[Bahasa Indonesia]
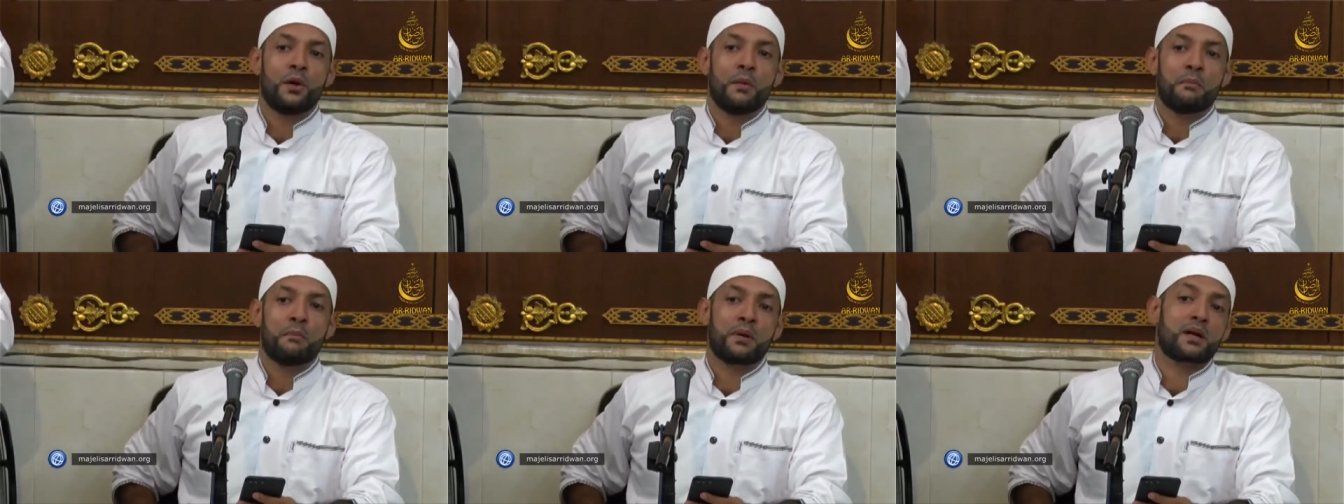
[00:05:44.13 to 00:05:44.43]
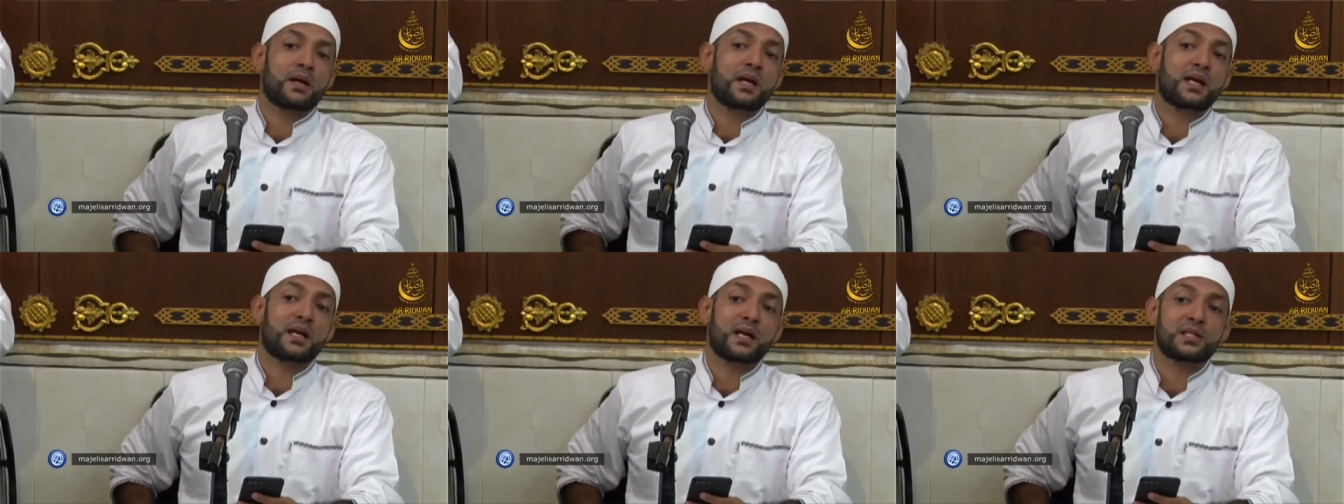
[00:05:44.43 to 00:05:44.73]

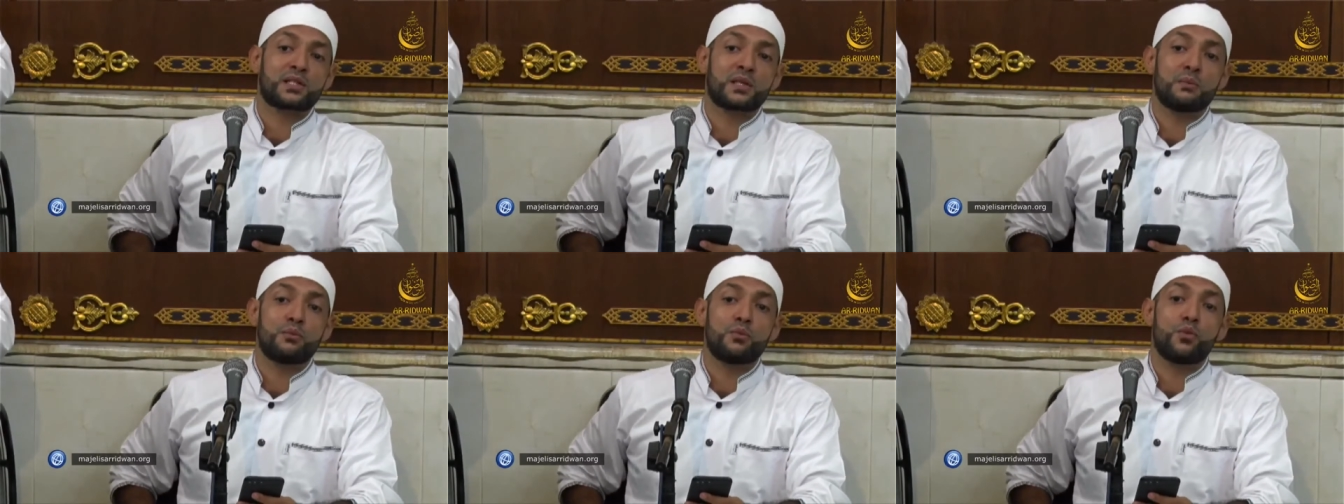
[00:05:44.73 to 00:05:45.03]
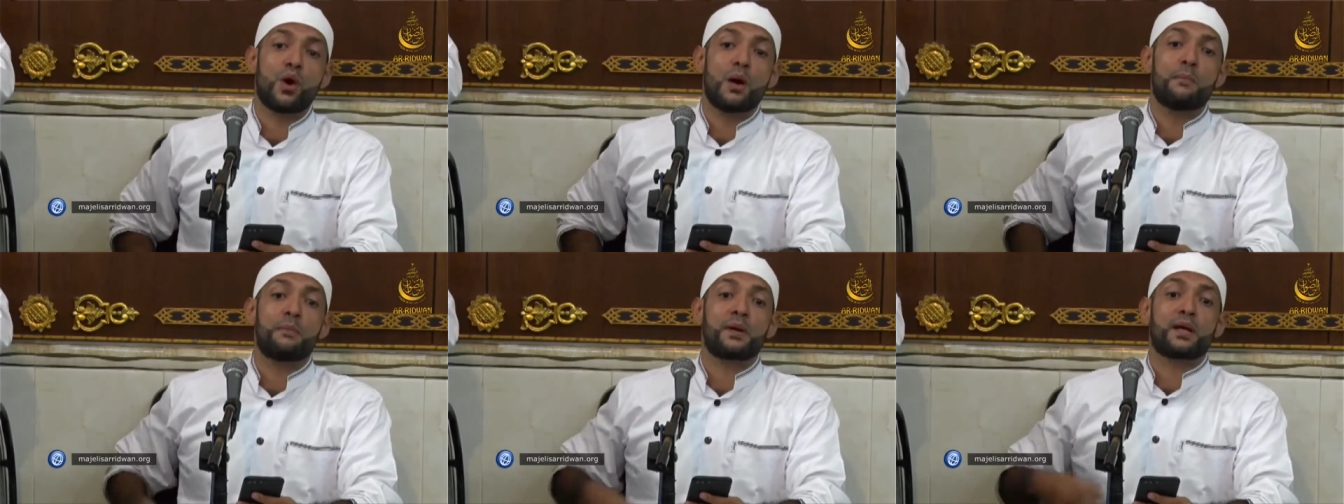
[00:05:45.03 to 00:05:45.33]
Mereka
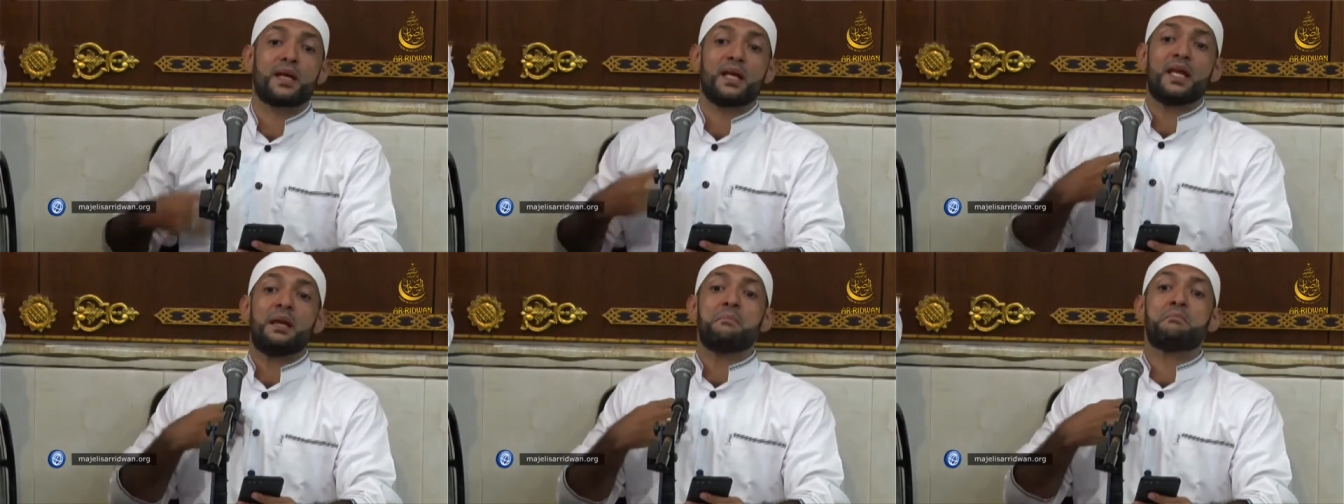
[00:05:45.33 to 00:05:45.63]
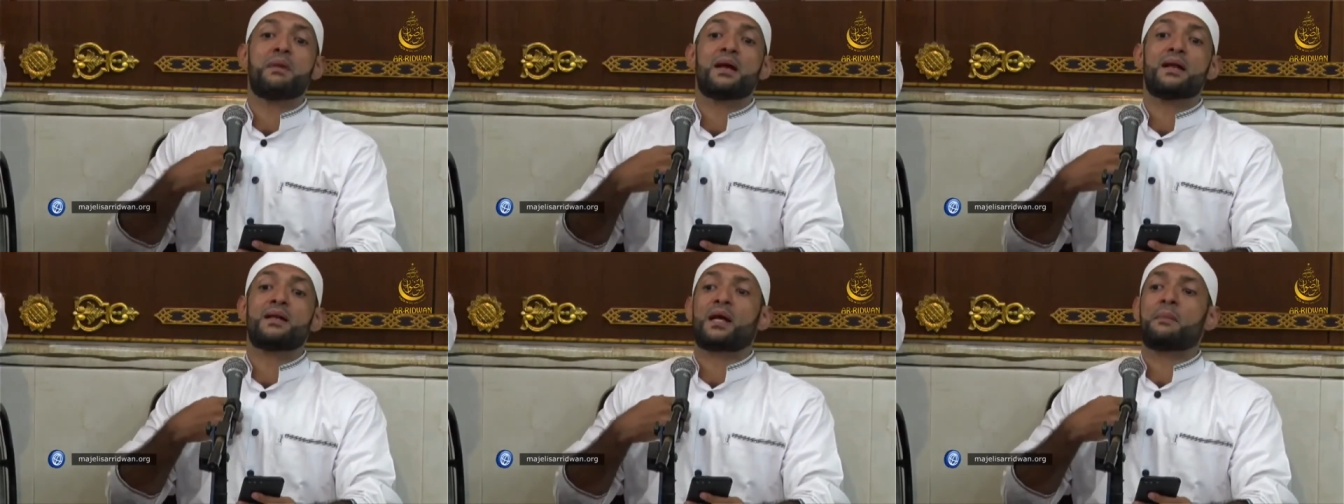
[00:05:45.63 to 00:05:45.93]
semua
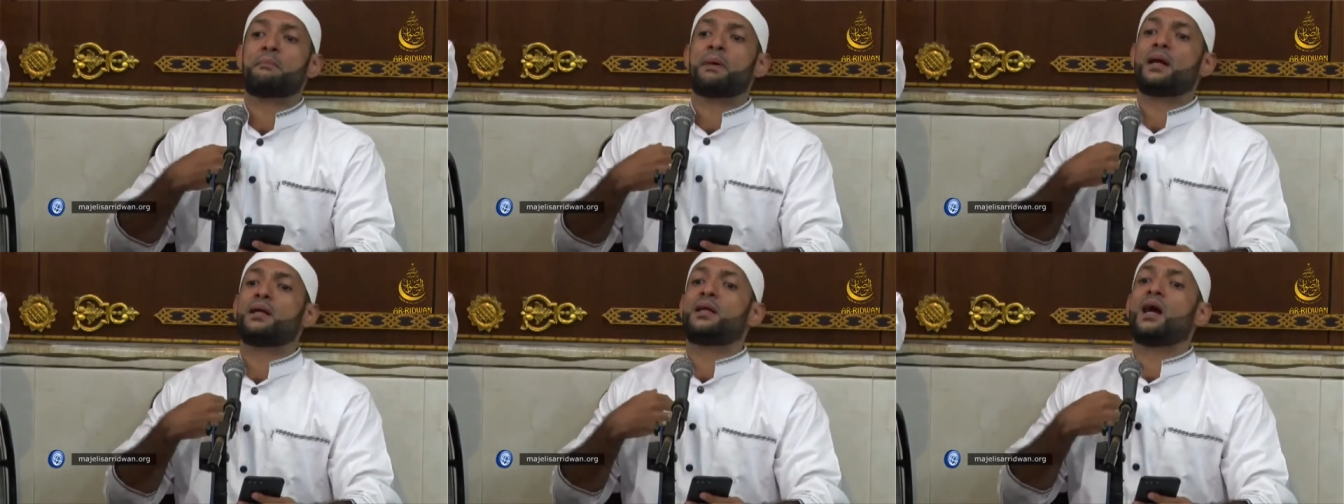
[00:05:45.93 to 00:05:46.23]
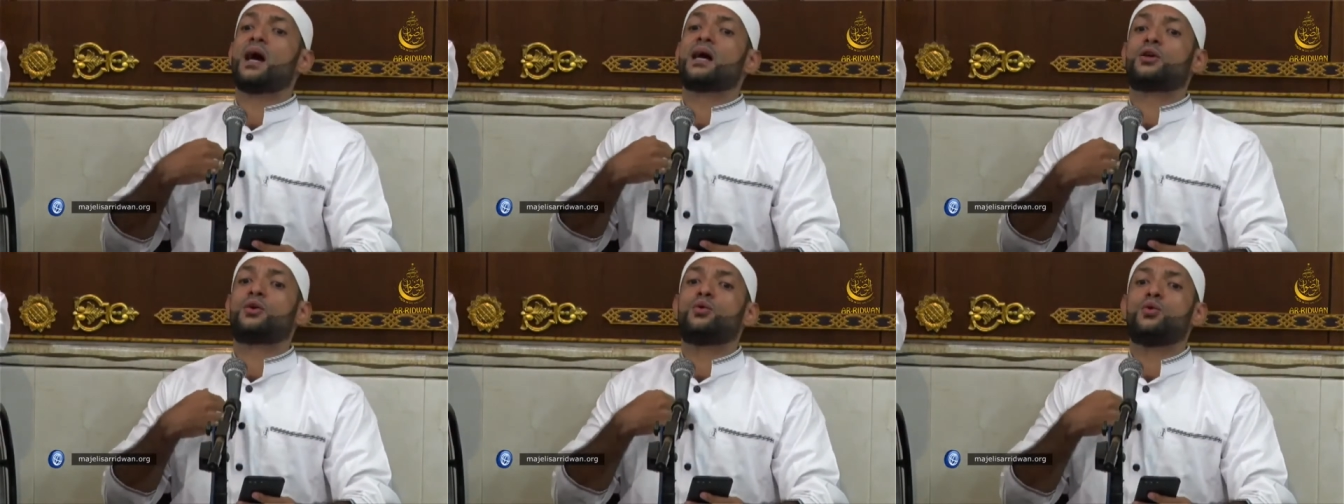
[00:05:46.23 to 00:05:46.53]
beriman
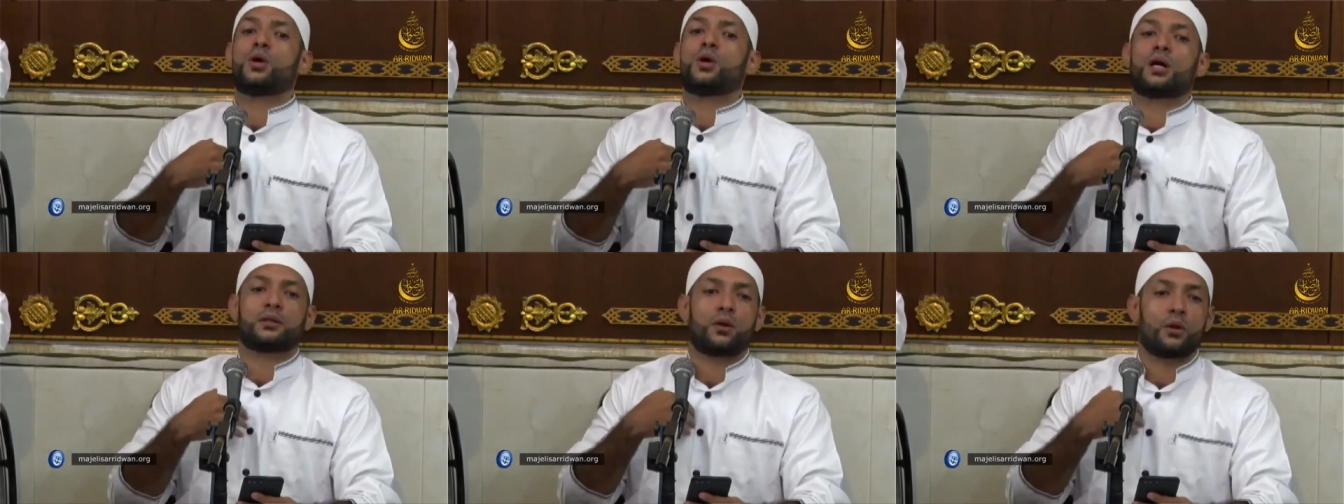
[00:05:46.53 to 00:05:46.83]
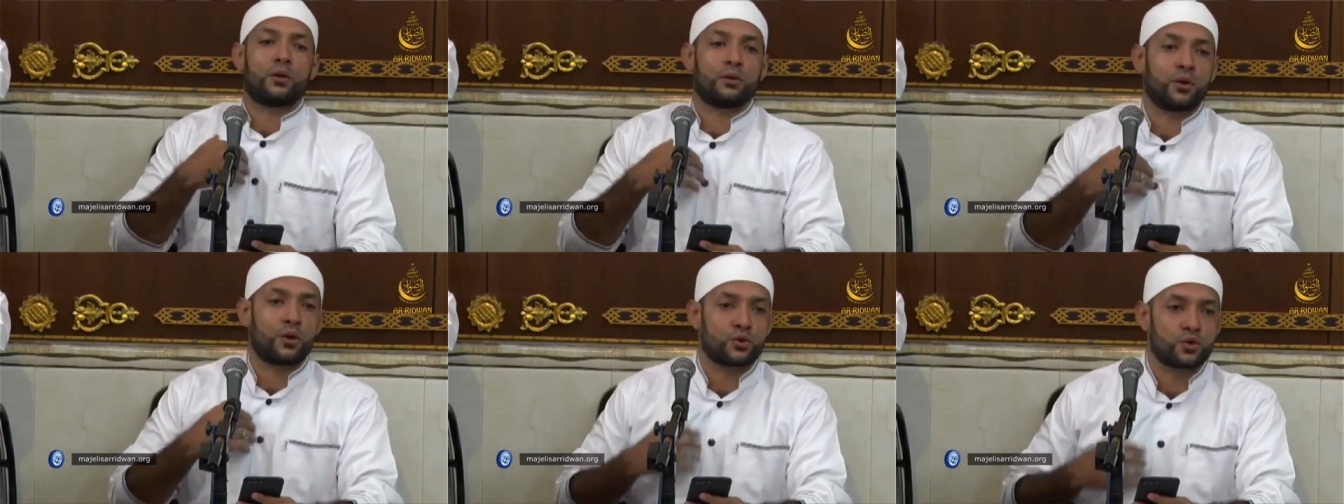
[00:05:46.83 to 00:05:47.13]
kepadaku
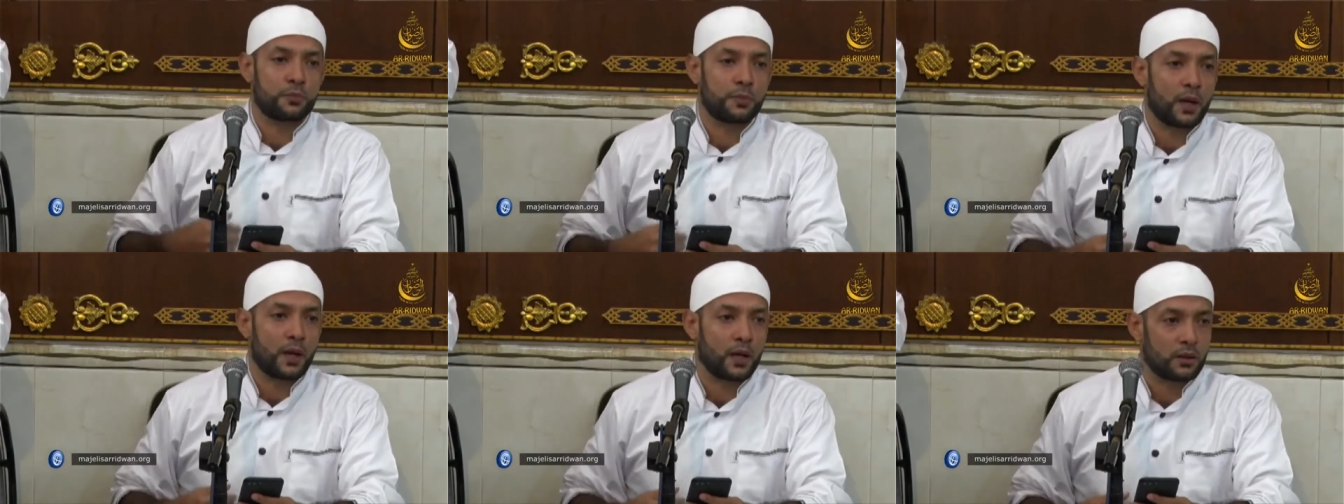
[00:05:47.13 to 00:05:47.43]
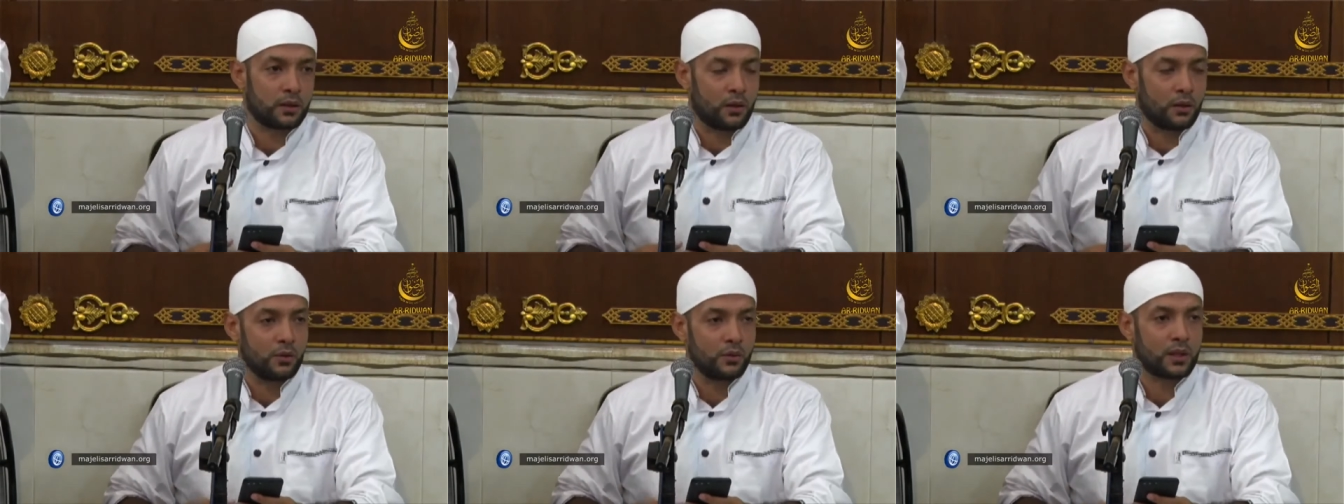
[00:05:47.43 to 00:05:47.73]
Kata Allah
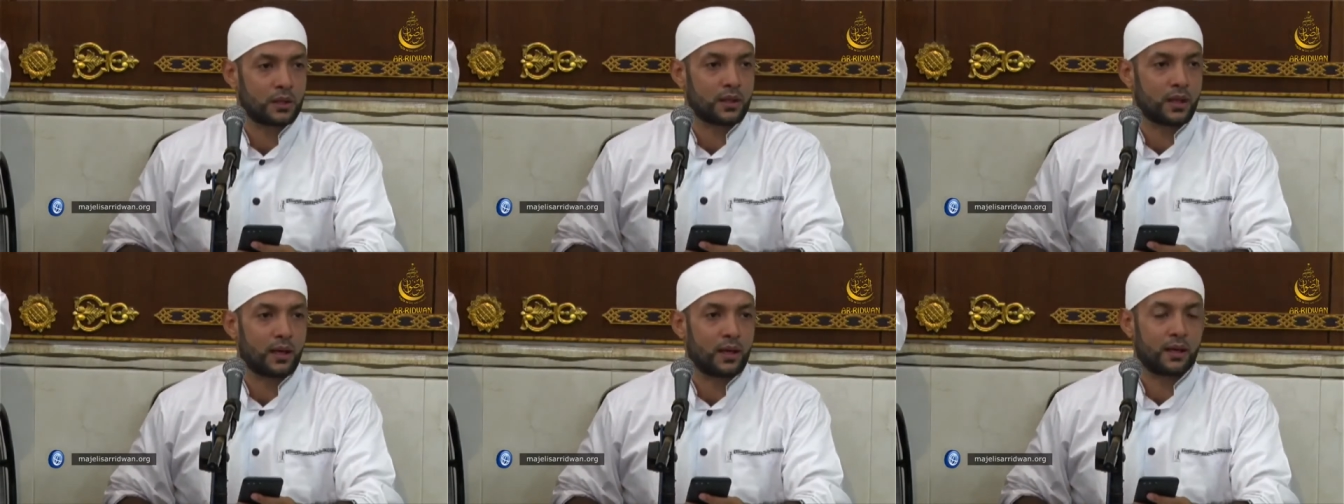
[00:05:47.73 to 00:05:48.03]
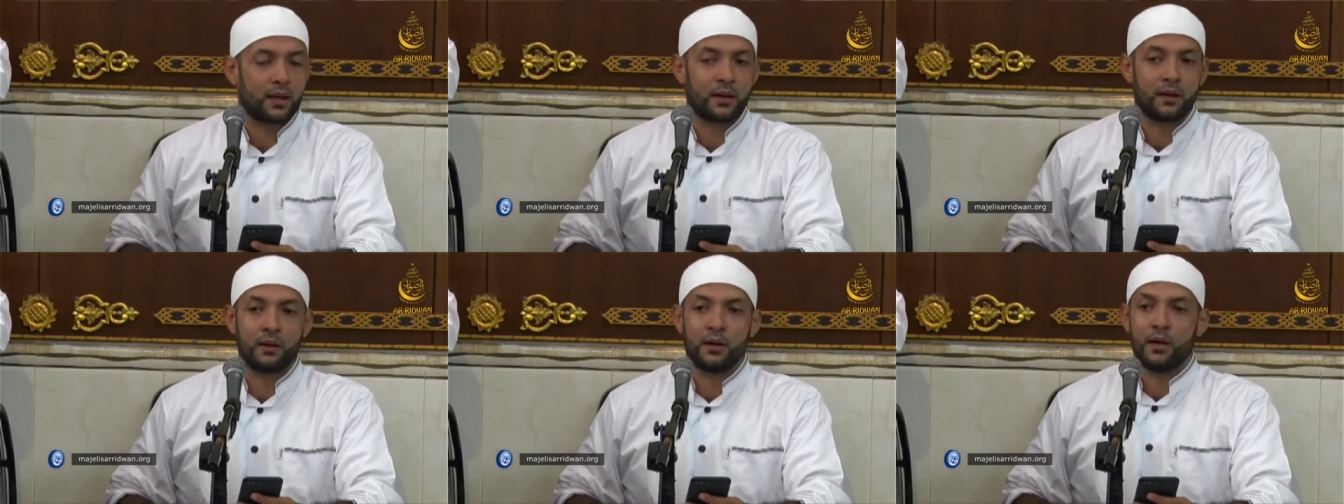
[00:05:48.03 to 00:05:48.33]
subhanahu wa
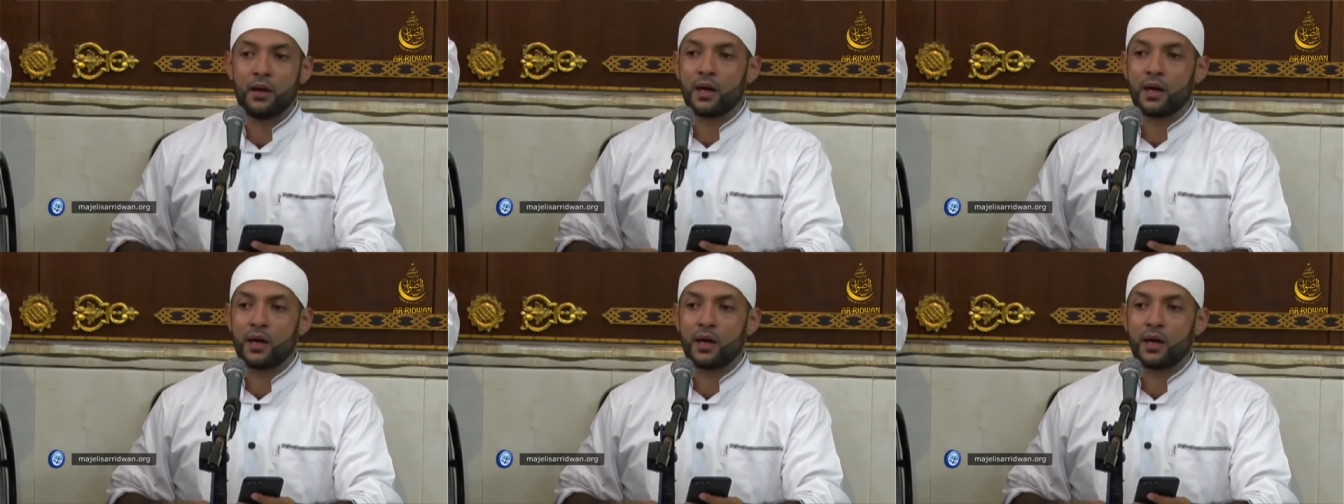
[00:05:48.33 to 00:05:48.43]
ta'ala